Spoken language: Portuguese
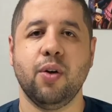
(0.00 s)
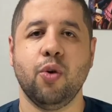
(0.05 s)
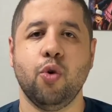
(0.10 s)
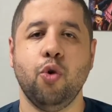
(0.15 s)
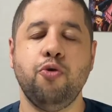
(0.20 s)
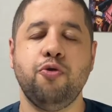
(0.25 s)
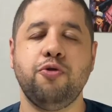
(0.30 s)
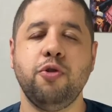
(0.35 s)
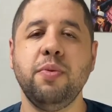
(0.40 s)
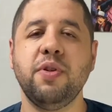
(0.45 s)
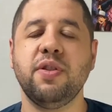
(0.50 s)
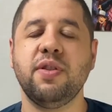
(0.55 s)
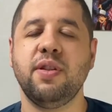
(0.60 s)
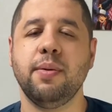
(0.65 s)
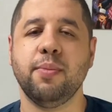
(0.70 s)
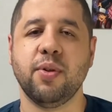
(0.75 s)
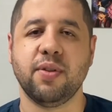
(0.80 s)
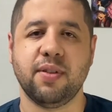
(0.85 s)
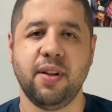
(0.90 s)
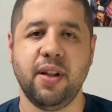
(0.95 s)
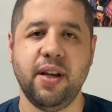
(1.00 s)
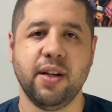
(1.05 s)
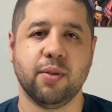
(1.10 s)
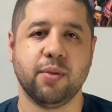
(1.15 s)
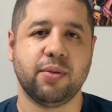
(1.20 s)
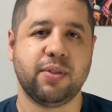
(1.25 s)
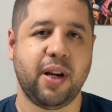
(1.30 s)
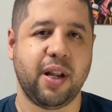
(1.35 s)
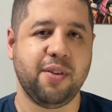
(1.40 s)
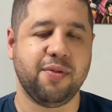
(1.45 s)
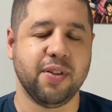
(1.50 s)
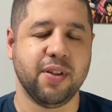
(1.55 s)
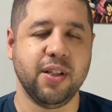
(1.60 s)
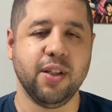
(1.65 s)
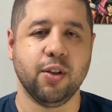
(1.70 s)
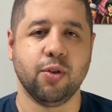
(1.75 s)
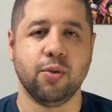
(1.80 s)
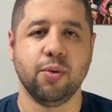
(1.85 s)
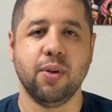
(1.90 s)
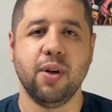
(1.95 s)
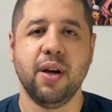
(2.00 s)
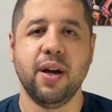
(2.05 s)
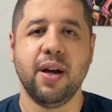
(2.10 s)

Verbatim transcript: O filme de Demon Slayer, O Trem Infinito,